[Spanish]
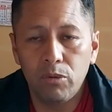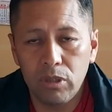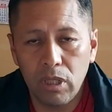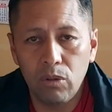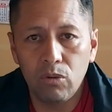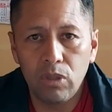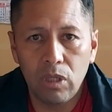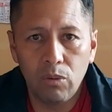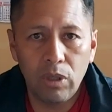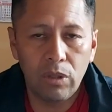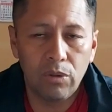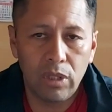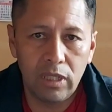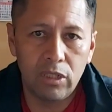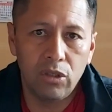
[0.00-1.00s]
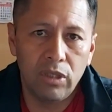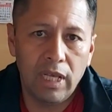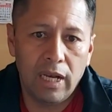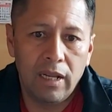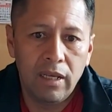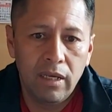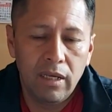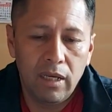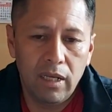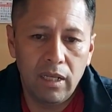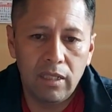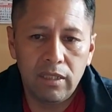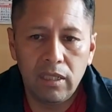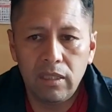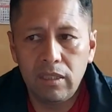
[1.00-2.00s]
buscar un resguardo adicional en
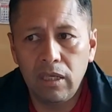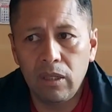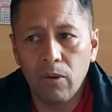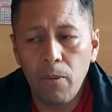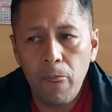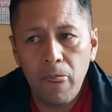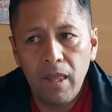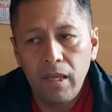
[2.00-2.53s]
ese sentido